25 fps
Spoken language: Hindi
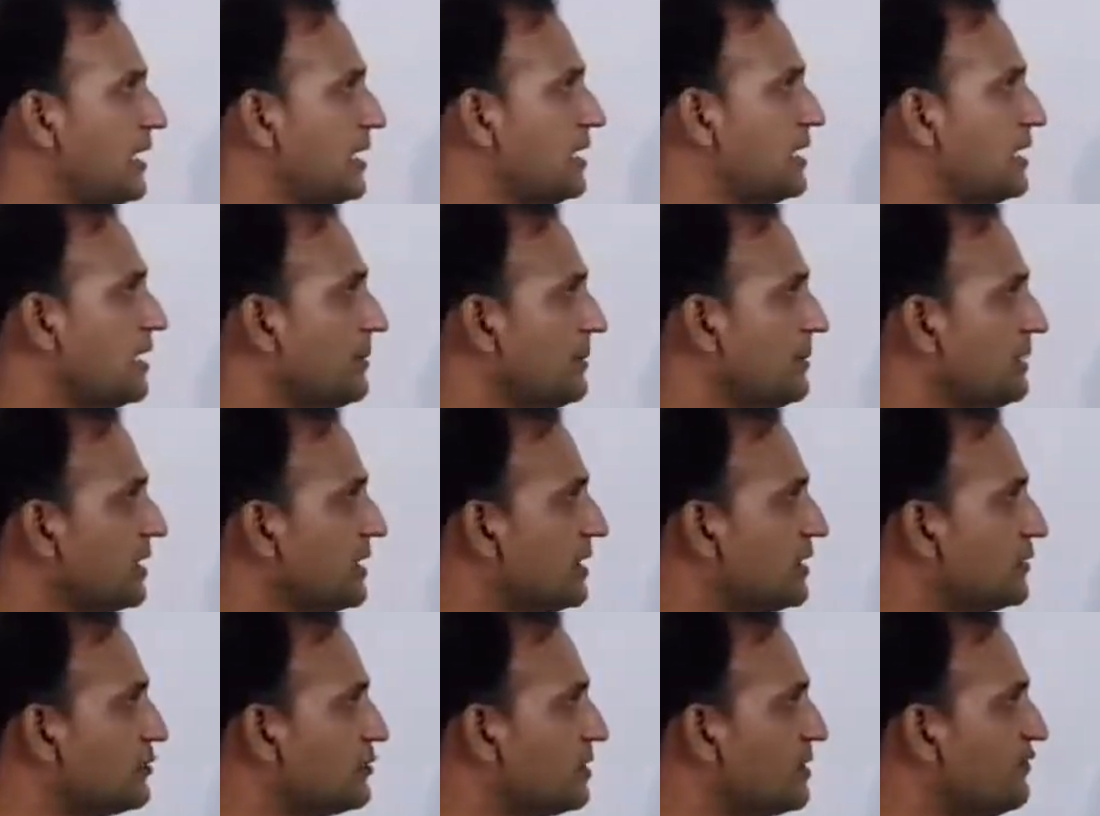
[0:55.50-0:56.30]
यहाँ पे
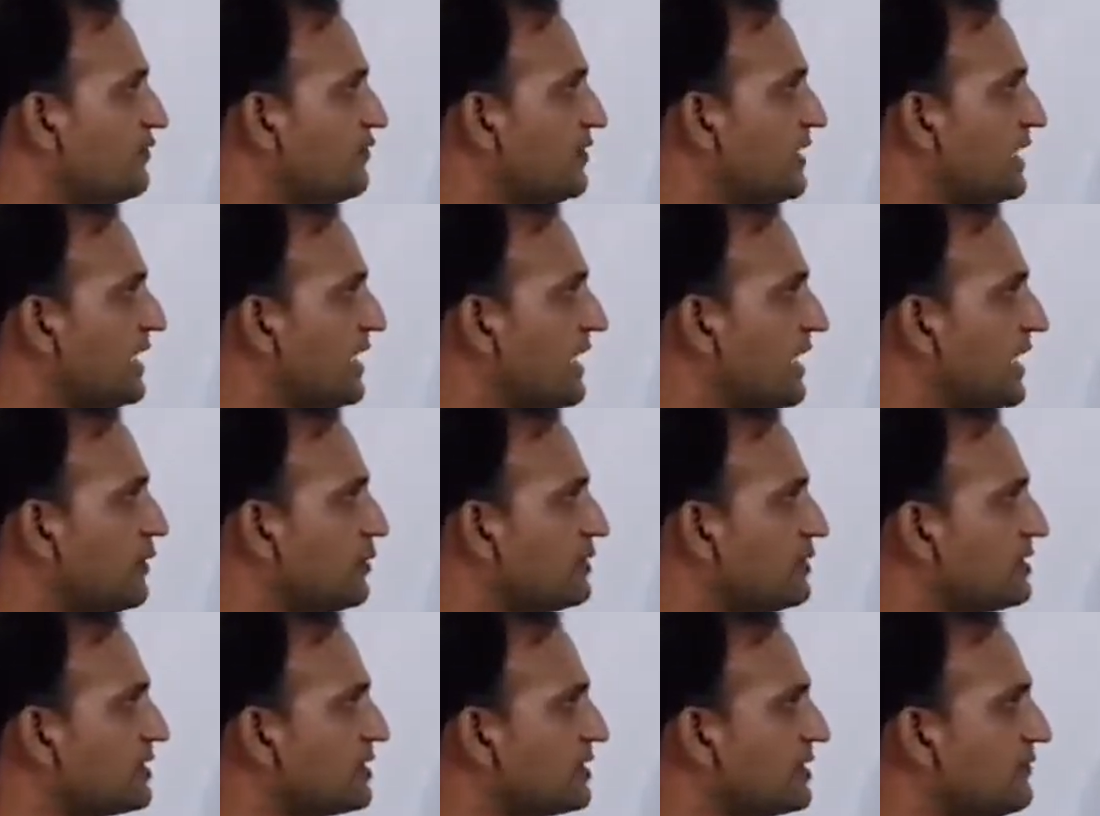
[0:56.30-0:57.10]
देखिए स्टूडेंट विल है
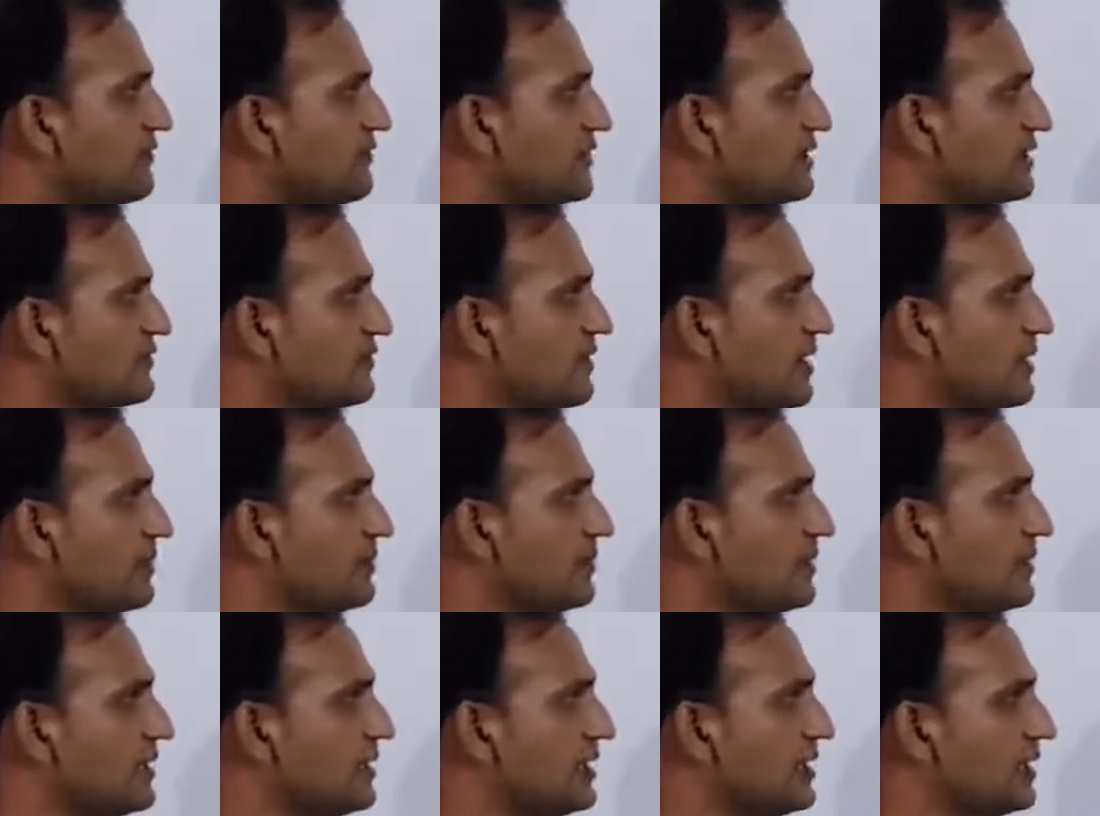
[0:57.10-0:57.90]
और इसके साथ फर्स्ट
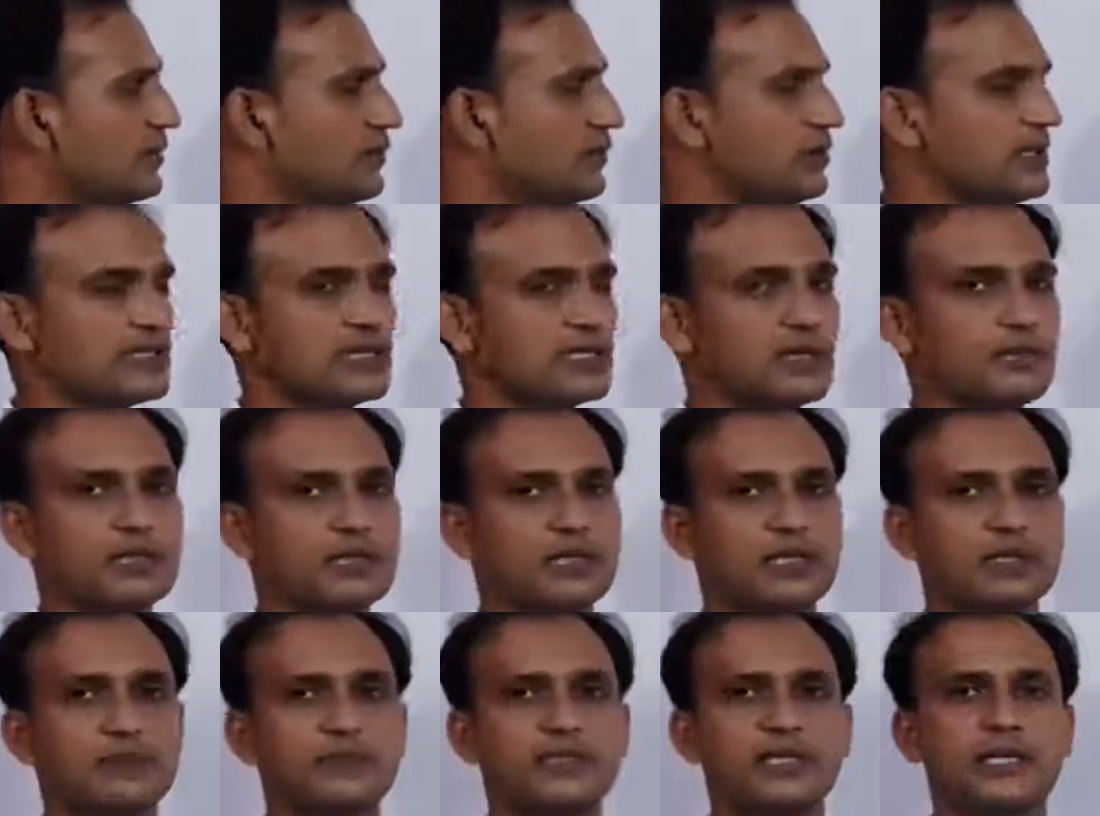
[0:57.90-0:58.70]
फॉर्म लगी हुई है इसका
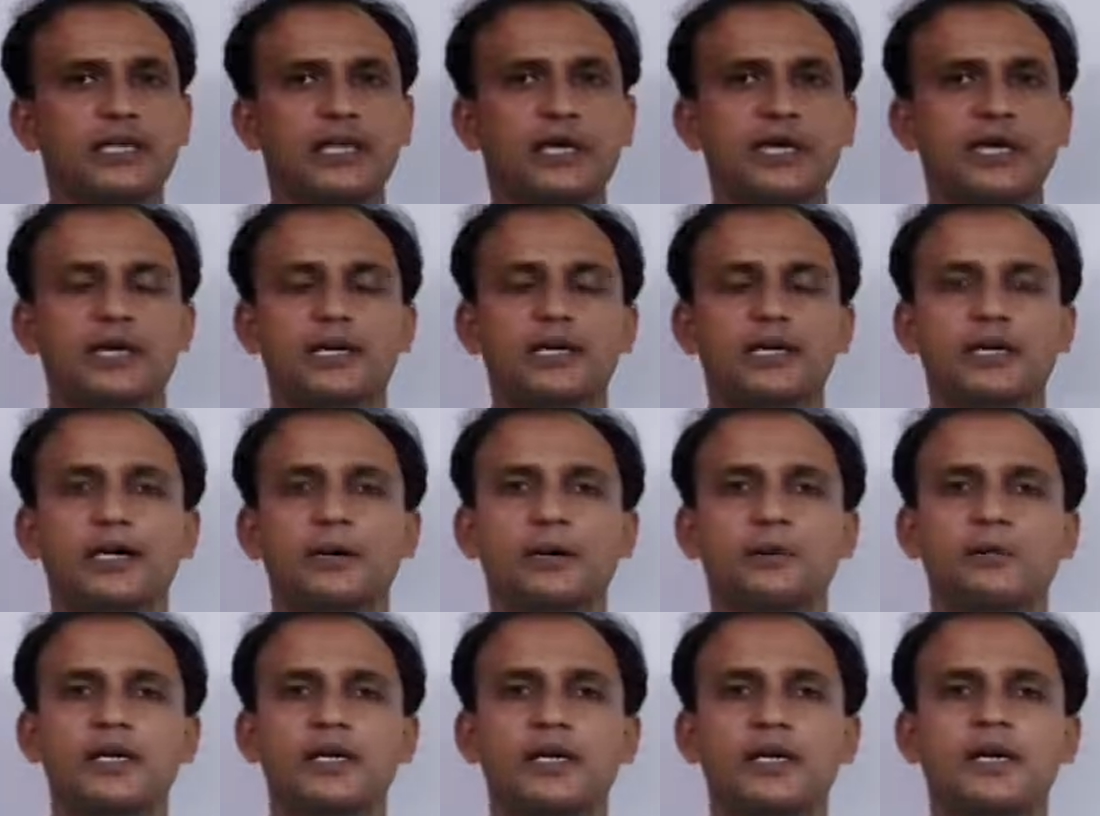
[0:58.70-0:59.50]
मतलब ये है कि
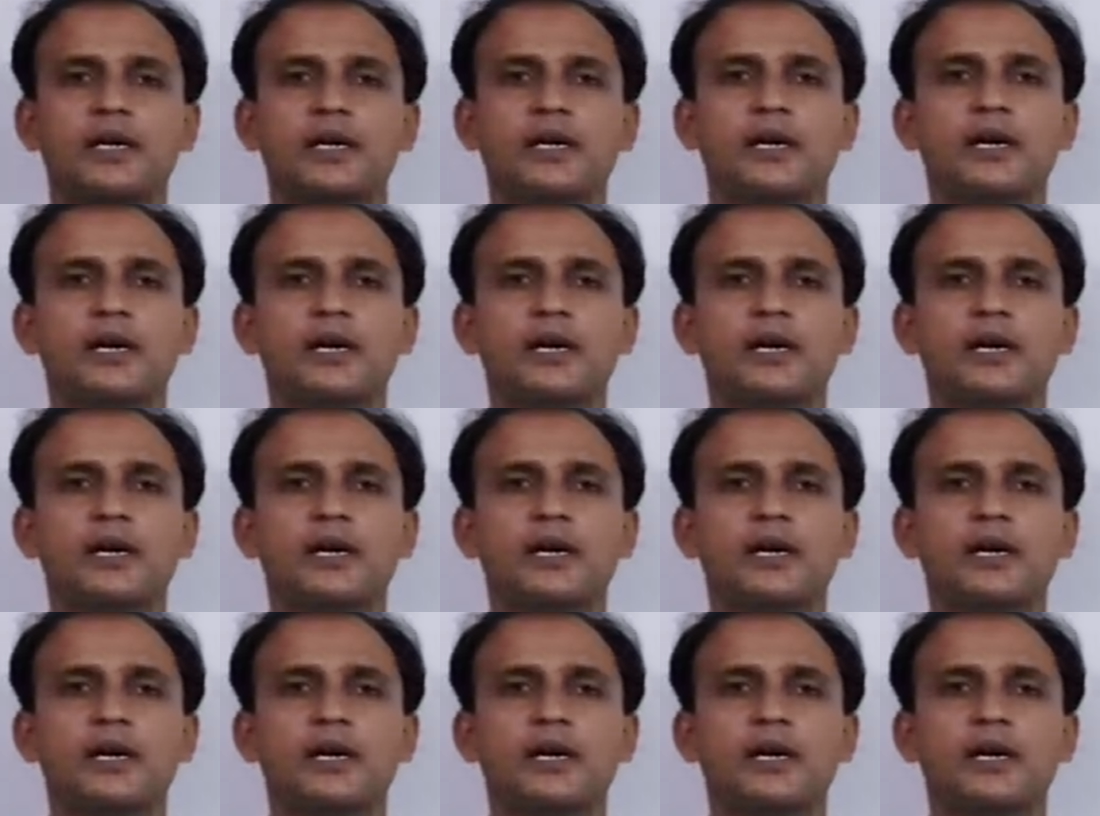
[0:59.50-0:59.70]
हमने